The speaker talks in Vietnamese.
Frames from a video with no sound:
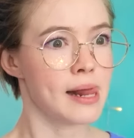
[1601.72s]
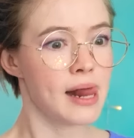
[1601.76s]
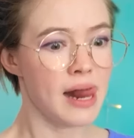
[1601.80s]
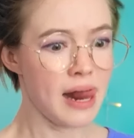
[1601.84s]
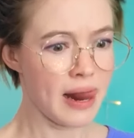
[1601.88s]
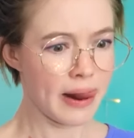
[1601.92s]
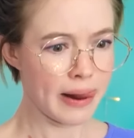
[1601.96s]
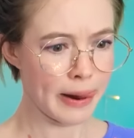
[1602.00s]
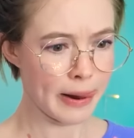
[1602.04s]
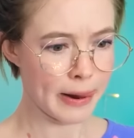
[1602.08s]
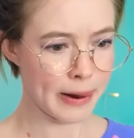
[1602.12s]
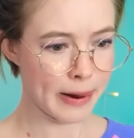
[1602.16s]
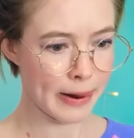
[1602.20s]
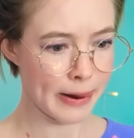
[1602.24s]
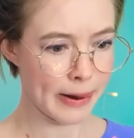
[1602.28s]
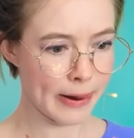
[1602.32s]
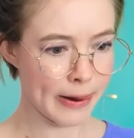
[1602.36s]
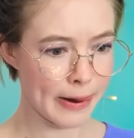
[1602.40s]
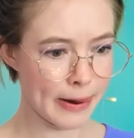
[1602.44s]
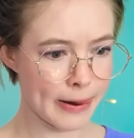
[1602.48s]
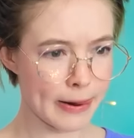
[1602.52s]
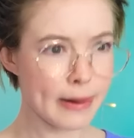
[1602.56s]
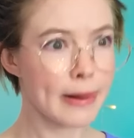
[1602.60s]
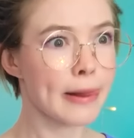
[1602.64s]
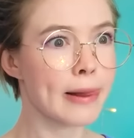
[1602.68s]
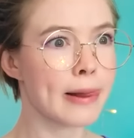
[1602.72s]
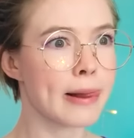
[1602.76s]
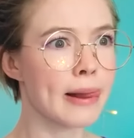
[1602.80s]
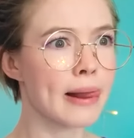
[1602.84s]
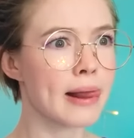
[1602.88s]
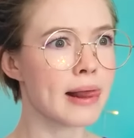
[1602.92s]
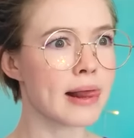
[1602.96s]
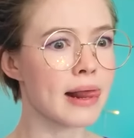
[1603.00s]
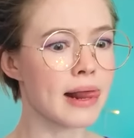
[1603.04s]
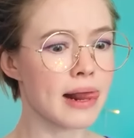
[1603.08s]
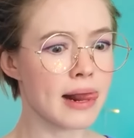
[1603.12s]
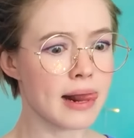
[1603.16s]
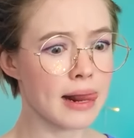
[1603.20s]
đó
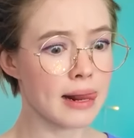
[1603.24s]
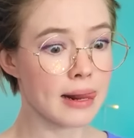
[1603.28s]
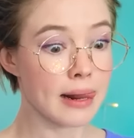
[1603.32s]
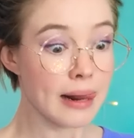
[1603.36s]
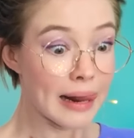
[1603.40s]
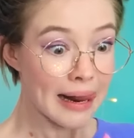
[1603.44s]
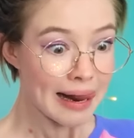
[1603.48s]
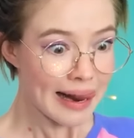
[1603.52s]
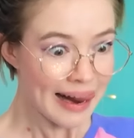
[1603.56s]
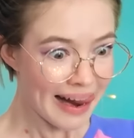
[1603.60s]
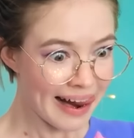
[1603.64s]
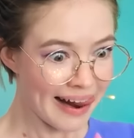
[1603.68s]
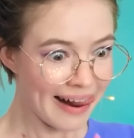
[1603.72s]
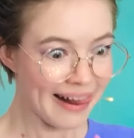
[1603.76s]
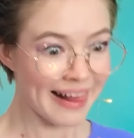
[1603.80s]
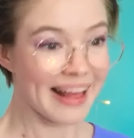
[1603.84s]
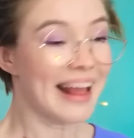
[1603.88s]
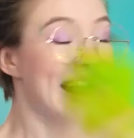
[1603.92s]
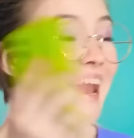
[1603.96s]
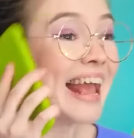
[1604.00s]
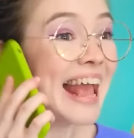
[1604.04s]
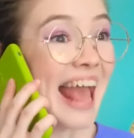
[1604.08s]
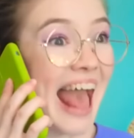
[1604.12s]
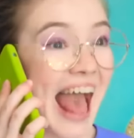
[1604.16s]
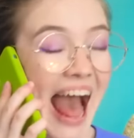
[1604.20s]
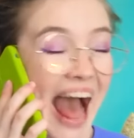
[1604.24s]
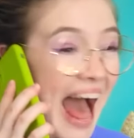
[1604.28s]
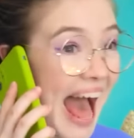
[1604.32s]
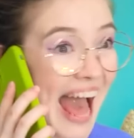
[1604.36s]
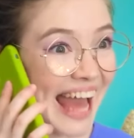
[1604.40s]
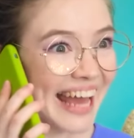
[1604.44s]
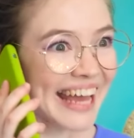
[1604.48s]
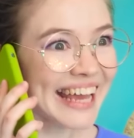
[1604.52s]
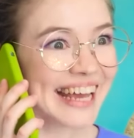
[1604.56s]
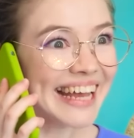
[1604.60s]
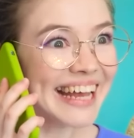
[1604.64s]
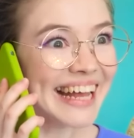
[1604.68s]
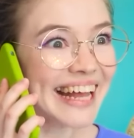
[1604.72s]
Chào, cháu mua
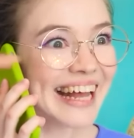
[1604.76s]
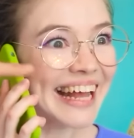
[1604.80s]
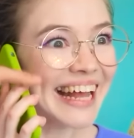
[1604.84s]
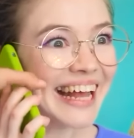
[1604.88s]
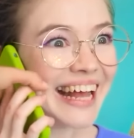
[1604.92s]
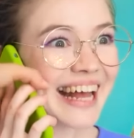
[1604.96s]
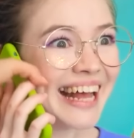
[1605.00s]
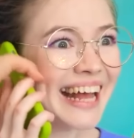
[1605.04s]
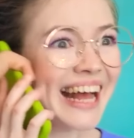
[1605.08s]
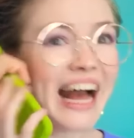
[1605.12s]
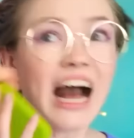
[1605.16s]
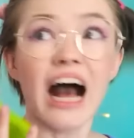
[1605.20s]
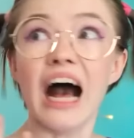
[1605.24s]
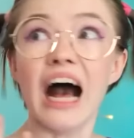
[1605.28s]
hai cái